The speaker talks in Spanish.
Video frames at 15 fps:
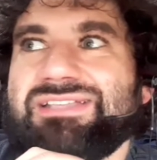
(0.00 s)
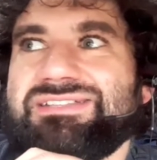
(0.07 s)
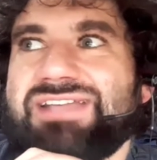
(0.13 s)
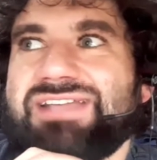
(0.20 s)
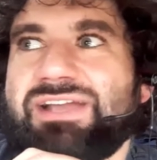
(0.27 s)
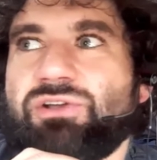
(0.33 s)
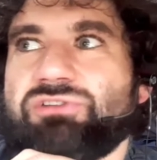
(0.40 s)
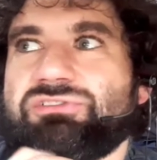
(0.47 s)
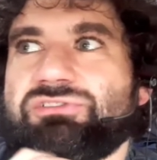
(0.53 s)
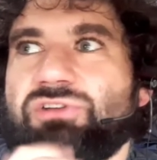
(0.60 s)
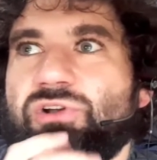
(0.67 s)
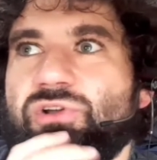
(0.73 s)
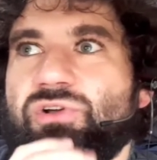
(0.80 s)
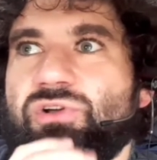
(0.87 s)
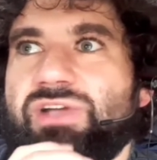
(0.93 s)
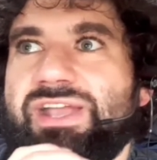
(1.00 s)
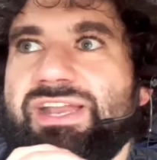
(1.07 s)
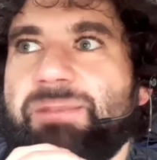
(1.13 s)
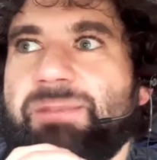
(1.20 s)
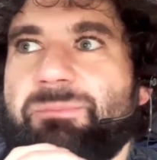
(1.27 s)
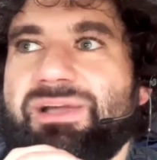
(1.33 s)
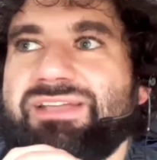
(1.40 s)
ya no solo
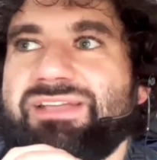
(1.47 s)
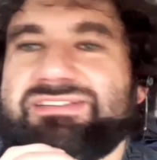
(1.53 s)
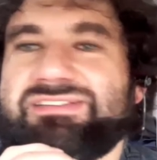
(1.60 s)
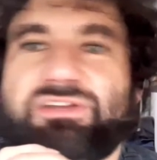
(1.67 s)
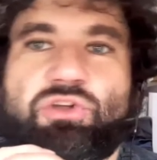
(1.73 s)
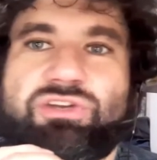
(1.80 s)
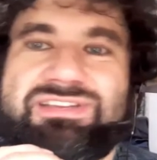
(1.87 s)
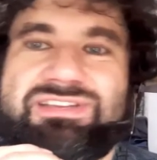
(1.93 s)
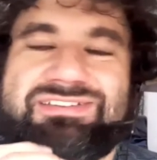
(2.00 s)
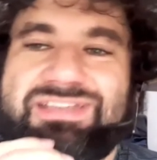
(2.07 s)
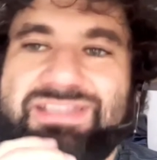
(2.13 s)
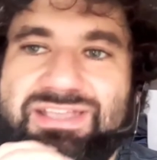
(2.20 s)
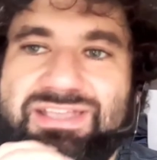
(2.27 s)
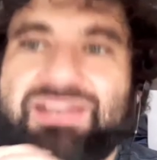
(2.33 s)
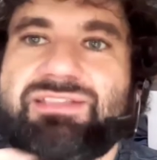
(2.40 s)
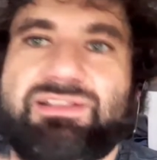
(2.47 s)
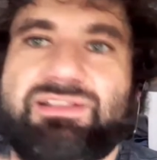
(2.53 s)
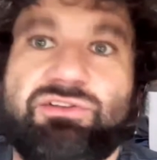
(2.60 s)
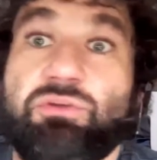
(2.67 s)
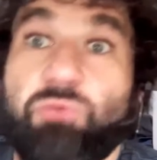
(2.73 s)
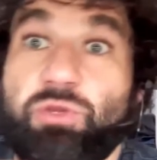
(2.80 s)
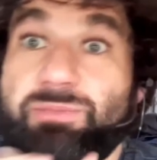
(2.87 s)
en el país, sino ni siquiera
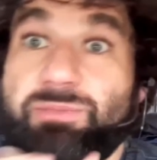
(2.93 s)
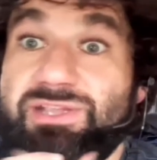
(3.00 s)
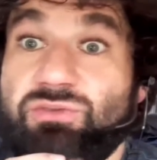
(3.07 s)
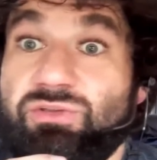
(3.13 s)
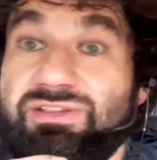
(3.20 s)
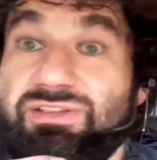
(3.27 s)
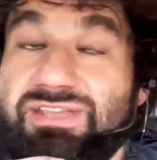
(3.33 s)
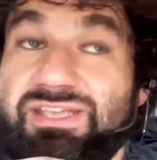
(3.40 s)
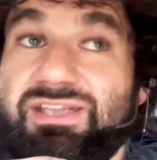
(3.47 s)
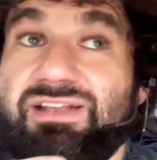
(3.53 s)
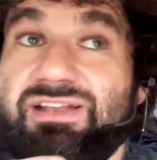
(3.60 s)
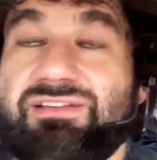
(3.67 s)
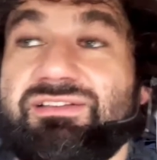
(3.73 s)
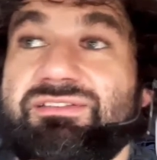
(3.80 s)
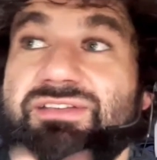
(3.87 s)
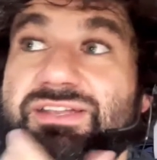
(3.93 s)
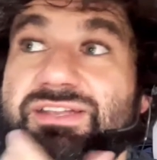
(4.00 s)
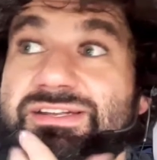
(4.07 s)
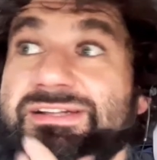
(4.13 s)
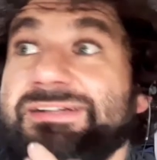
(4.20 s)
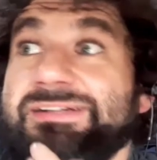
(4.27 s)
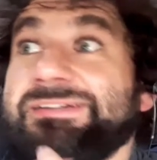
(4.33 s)
dentro del movimiento indígena. Es
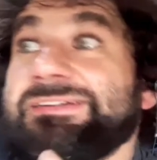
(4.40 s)
decir,